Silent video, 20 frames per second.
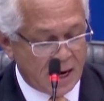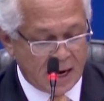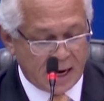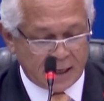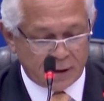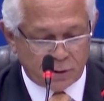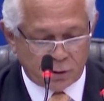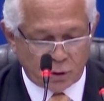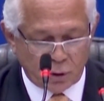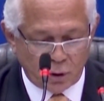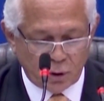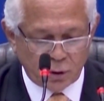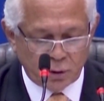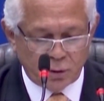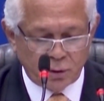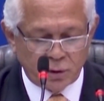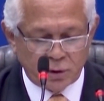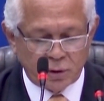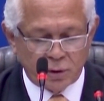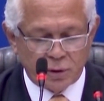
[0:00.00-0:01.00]
Brito
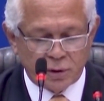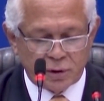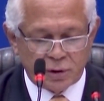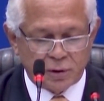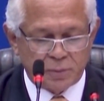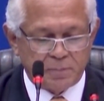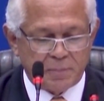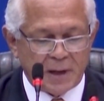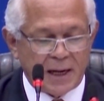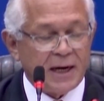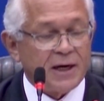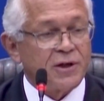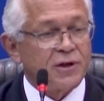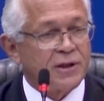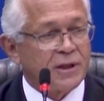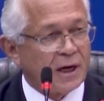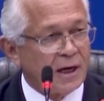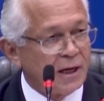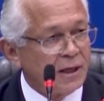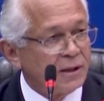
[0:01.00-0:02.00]
Pereira, falou da
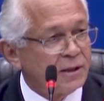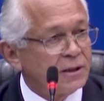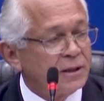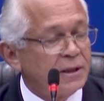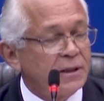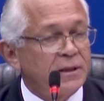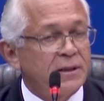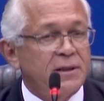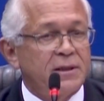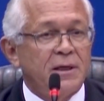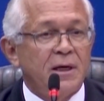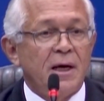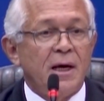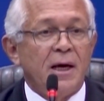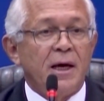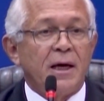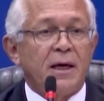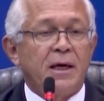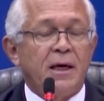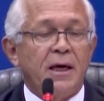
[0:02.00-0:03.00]
importância da
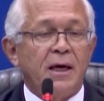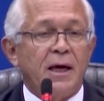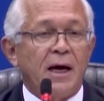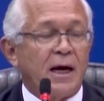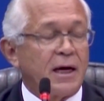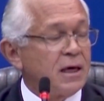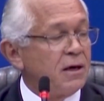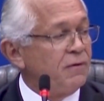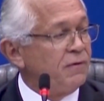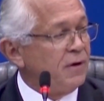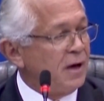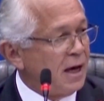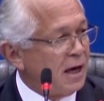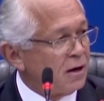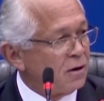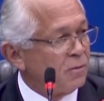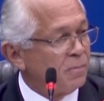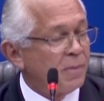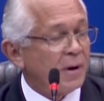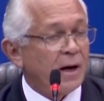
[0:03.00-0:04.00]
OIT para a justiça
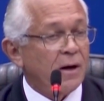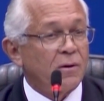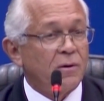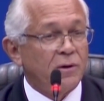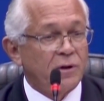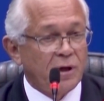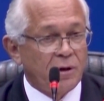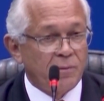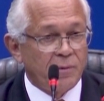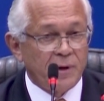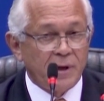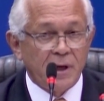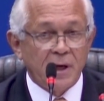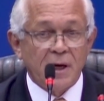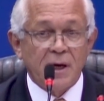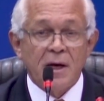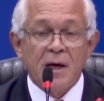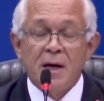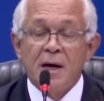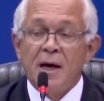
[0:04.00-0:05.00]
do trabalho no
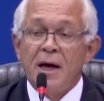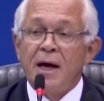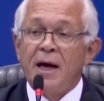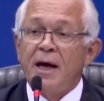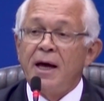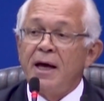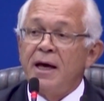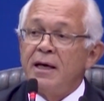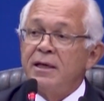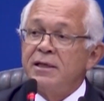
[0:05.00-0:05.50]
Brasil e no